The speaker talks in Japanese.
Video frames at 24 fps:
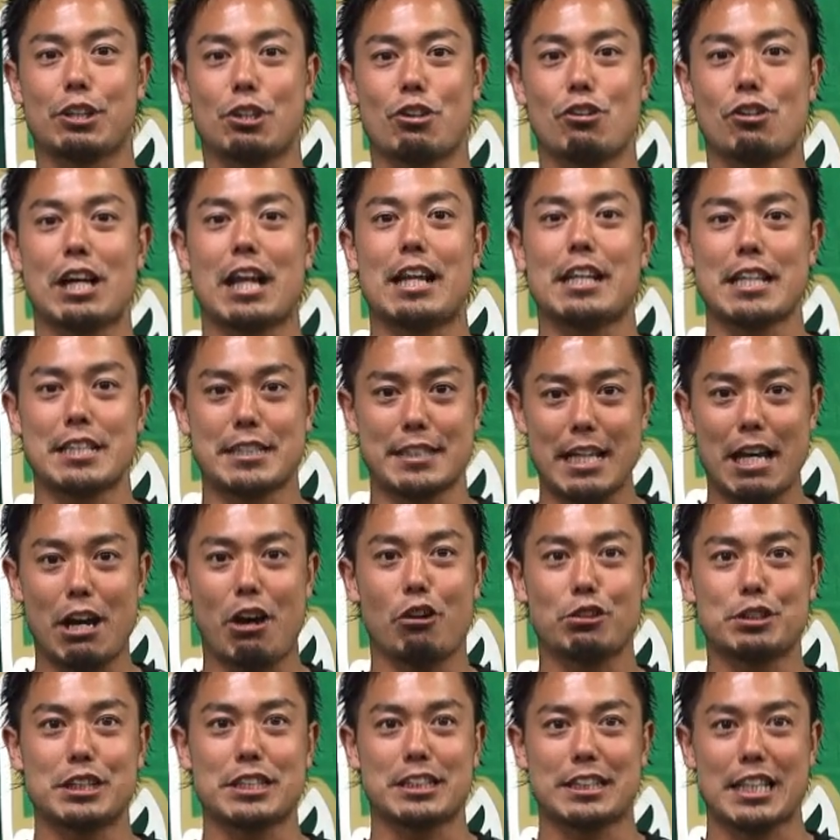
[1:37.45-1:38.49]
今日からですね
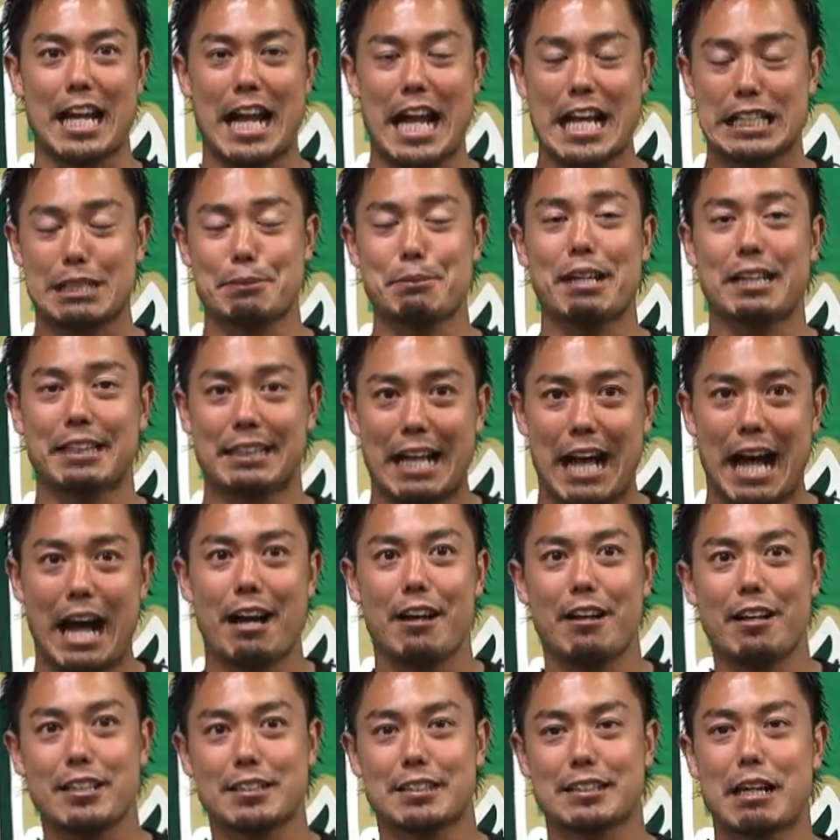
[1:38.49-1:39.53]
本日から始まっ
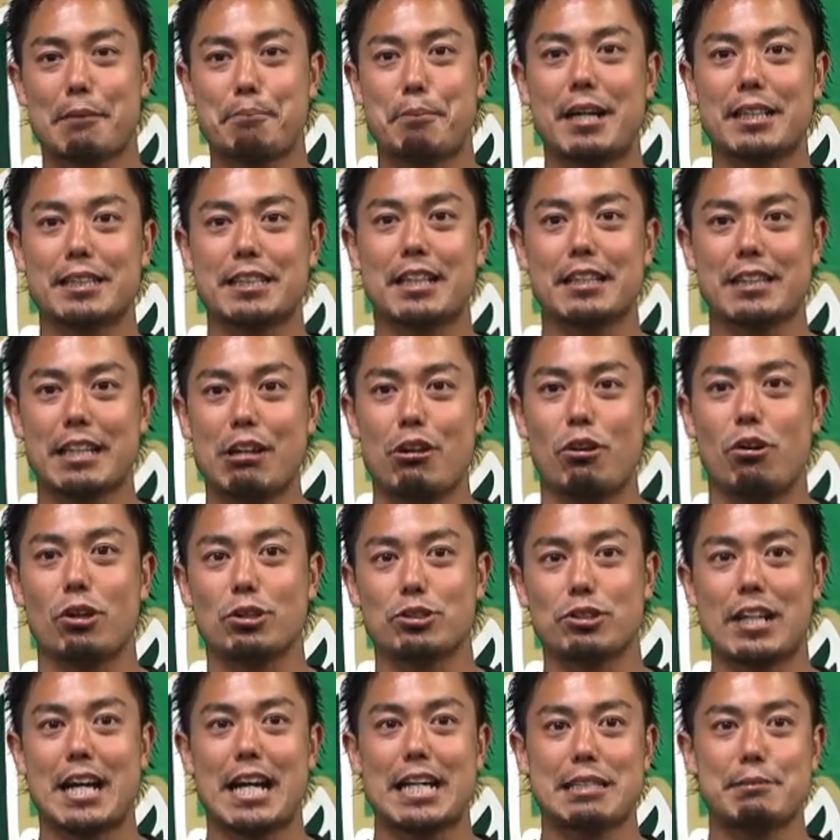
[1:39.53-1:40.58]
たスカパーさんでの
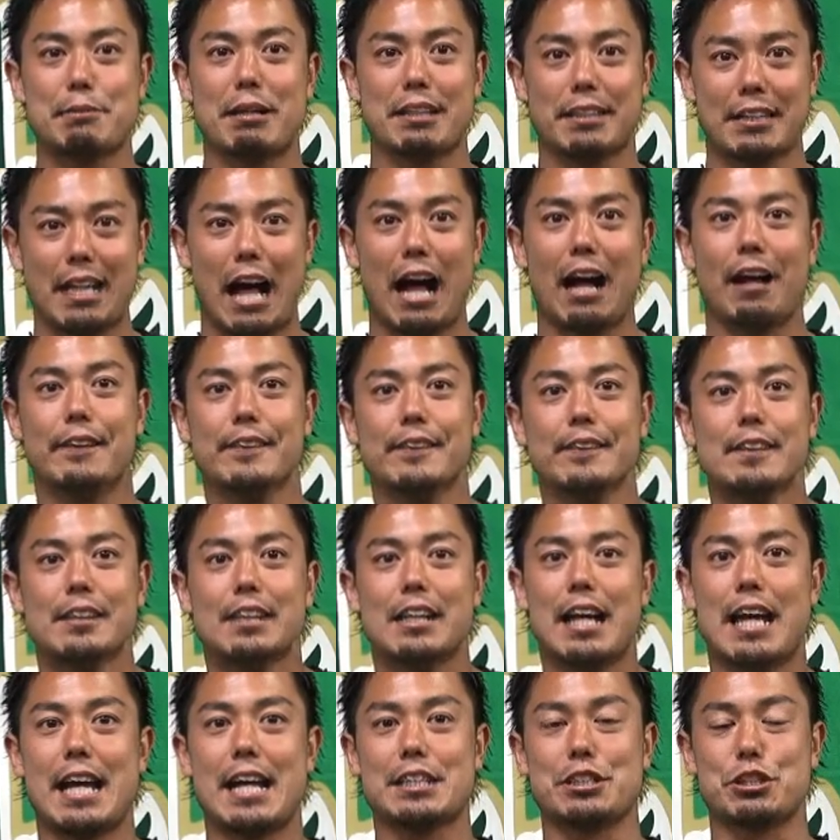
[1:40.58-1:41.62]
放送で始まった「
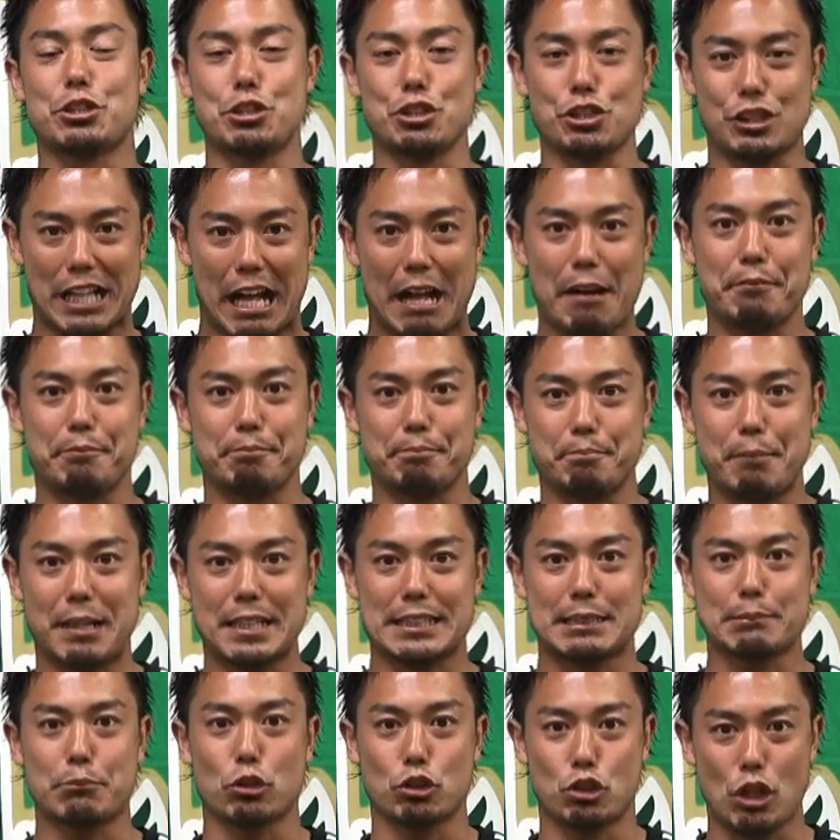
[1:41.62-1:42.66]
えー、週刊
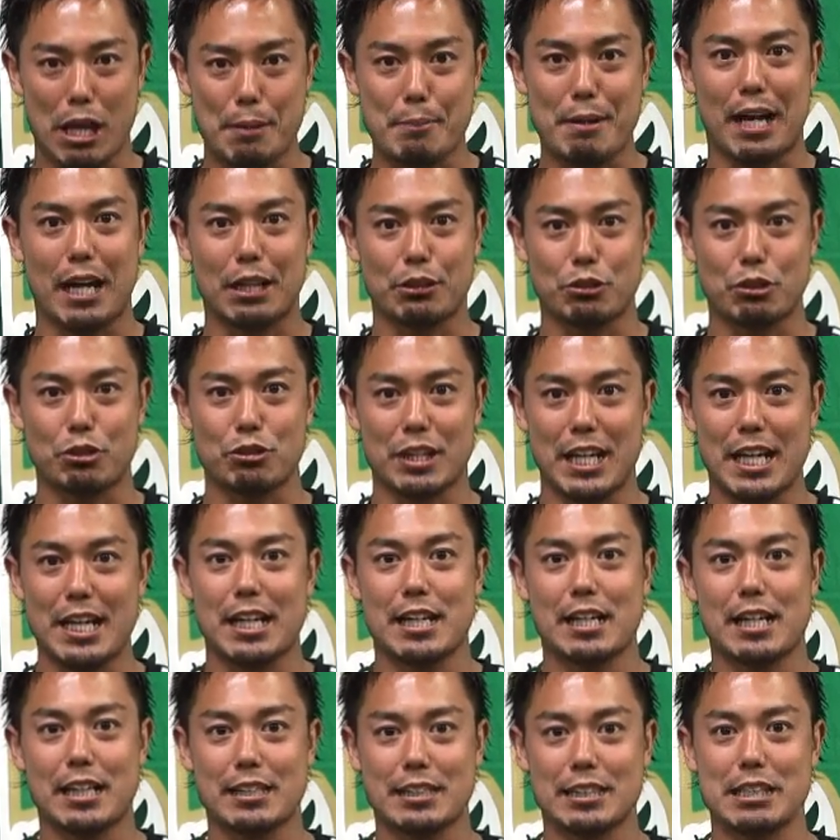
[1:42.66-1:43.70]
松本山雅」という
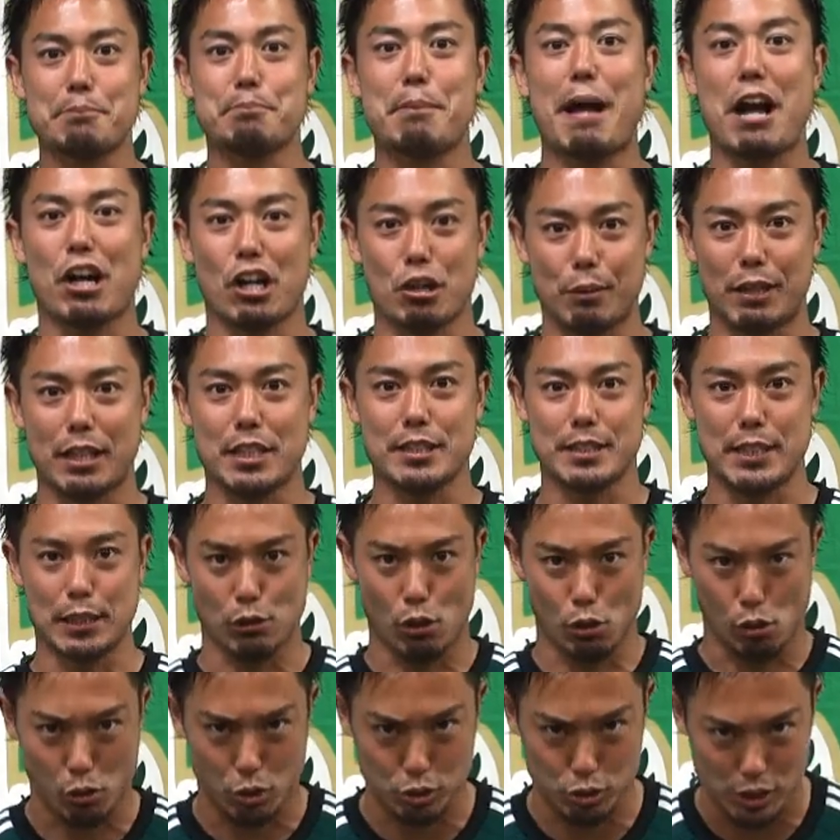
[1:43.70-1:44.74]
ね新番組
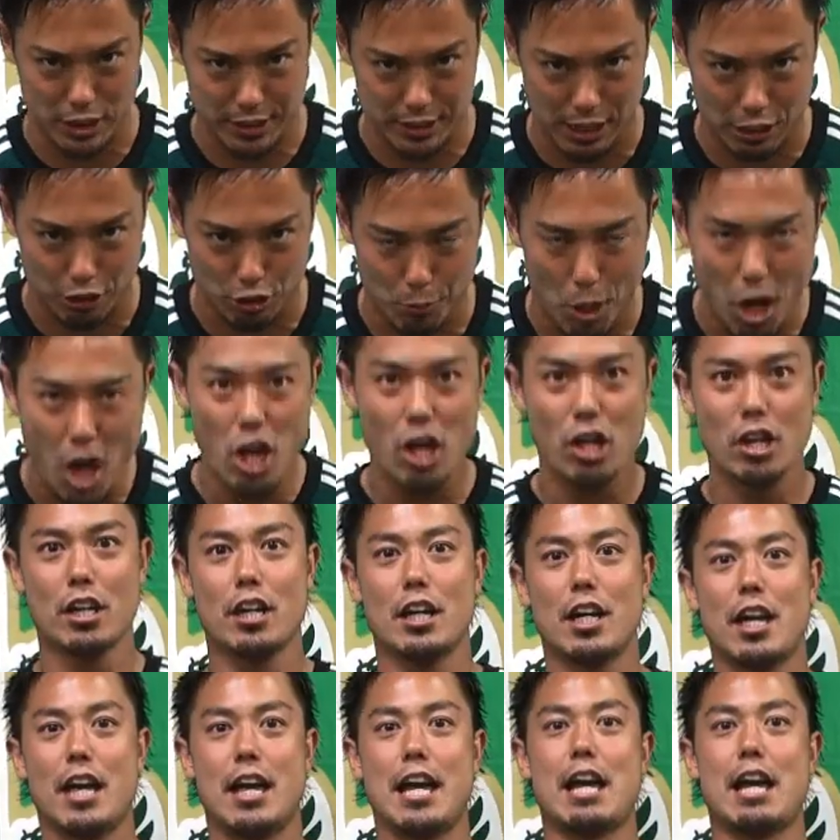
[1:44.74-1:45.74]
全国放送ですけども、